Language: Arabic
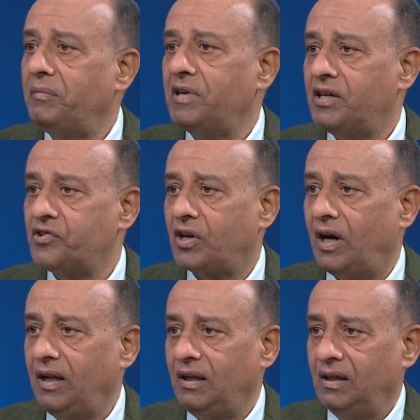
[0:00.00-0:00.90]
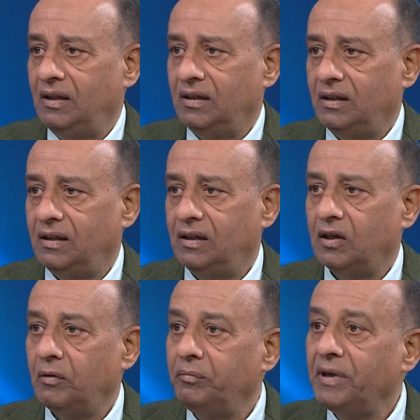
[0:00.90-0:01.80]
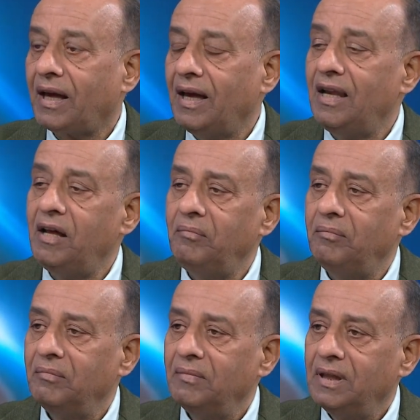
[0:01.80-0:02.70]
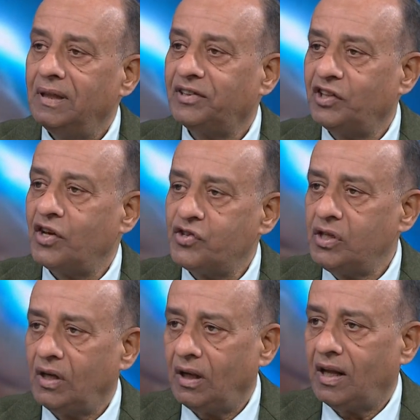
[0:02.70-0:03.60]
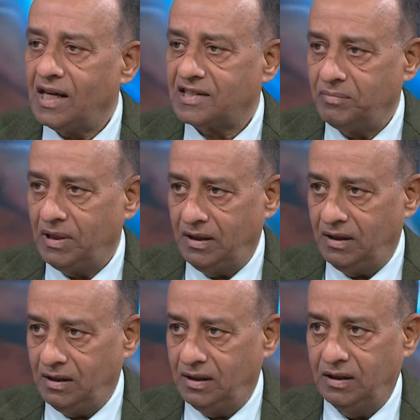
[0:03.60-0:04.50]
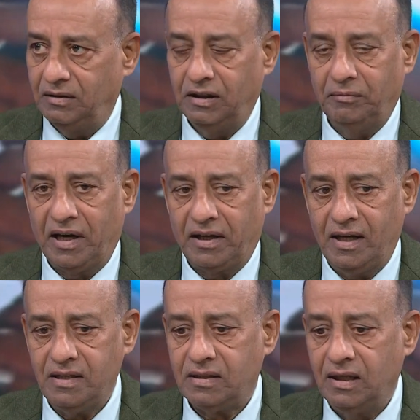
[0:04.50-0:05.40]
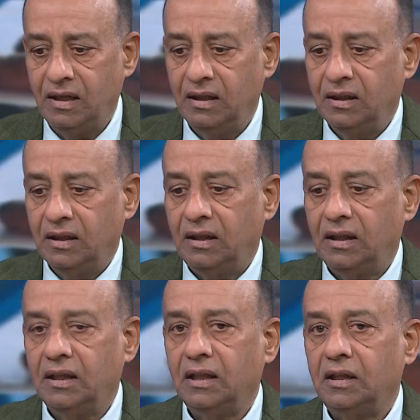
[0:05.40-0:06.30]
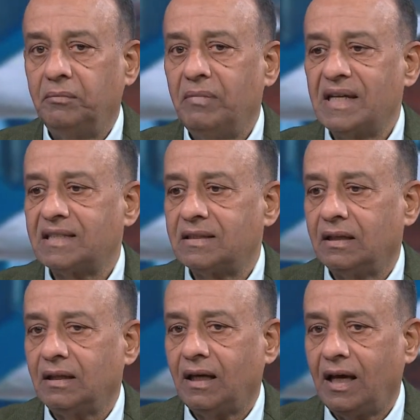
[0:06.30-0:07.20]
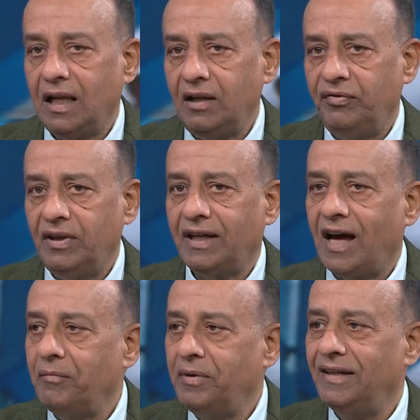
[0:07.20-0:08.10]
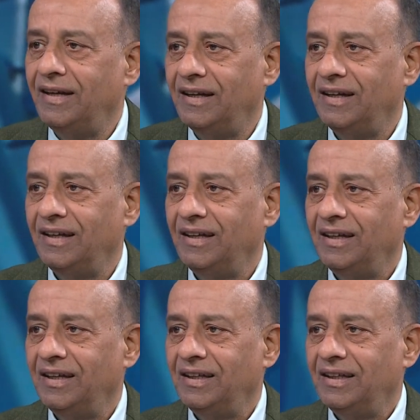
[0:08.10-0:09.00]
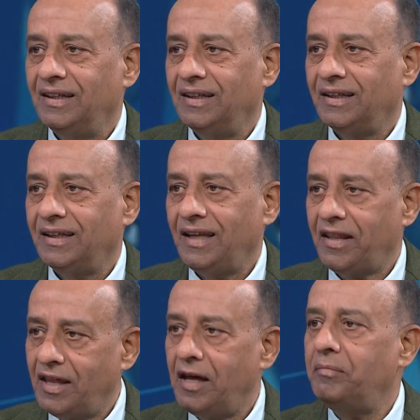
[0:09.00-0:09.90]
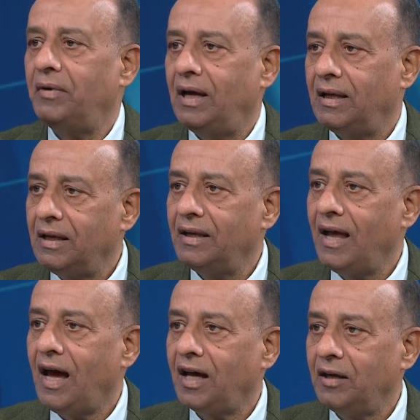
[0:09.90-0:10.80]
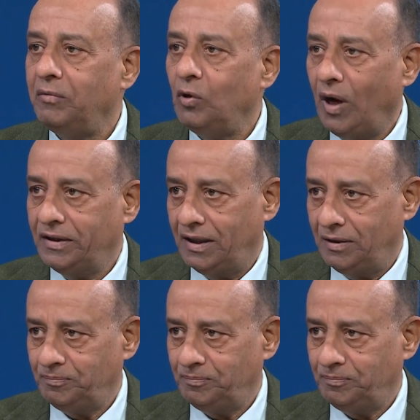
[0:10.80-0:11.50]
به اشكال نعم. آه، بقلم التاشير الخاص بالمركز نعم. آه، بس خلف الكابينه يذهب الناخب لوحده